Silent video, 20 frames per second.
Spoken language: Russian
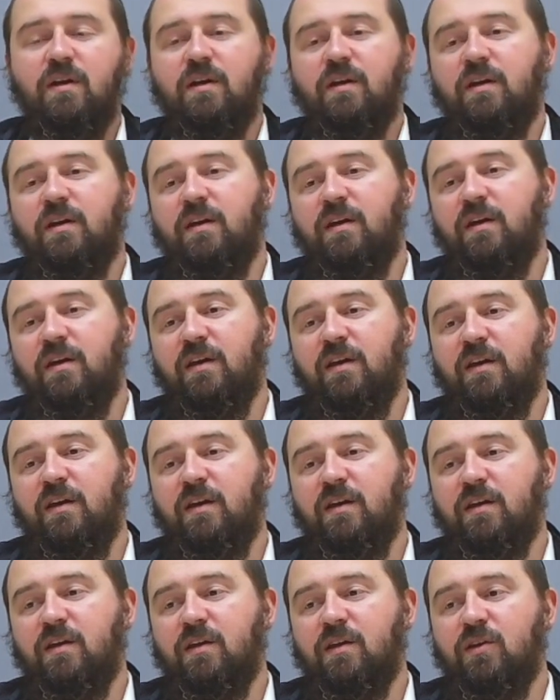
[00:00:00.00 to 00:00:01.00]

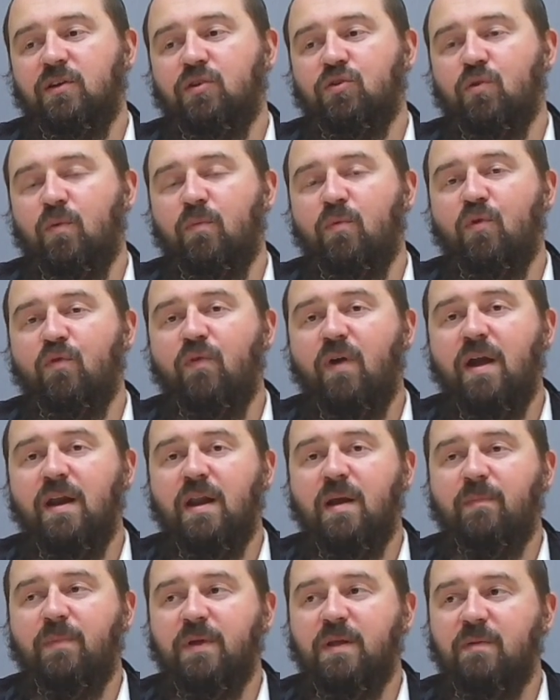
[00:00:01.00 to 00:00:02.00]
э, то
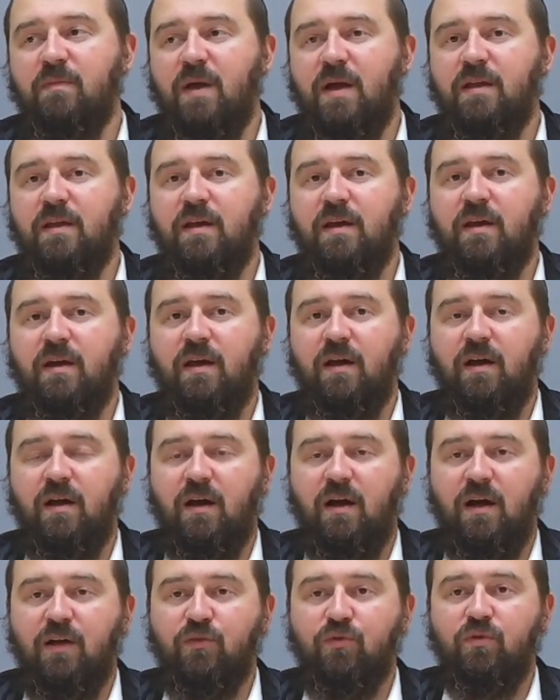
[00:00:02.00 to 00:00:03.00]
буквальное понимание,
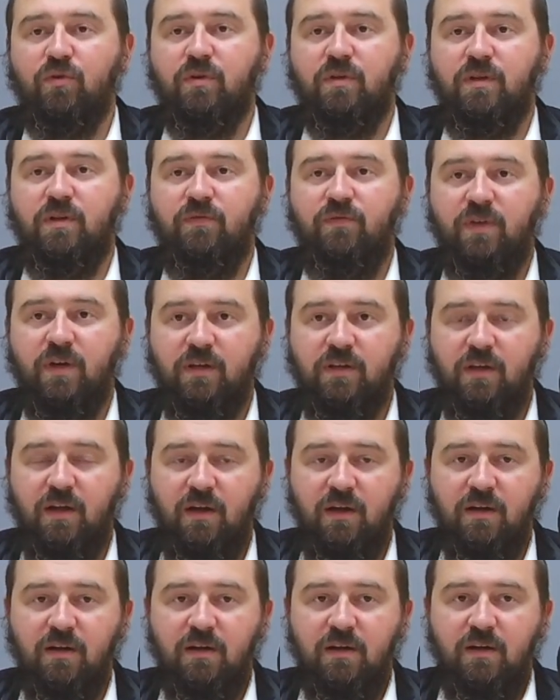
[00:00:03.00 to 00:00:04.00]
оно
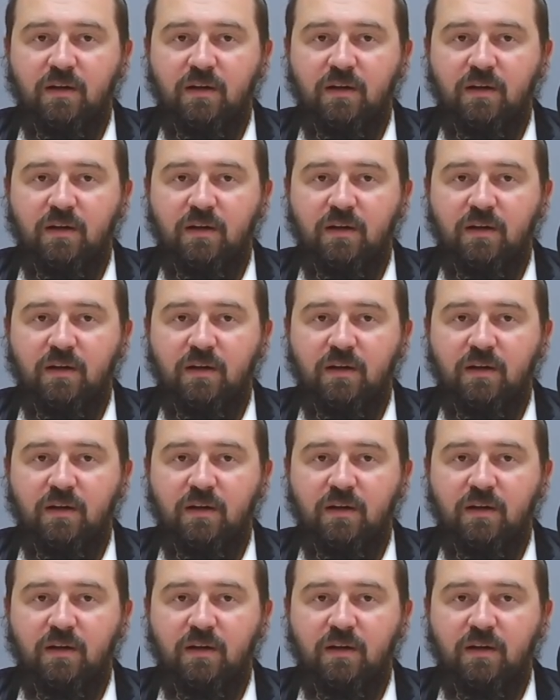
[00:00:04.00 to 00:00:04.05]
неверно.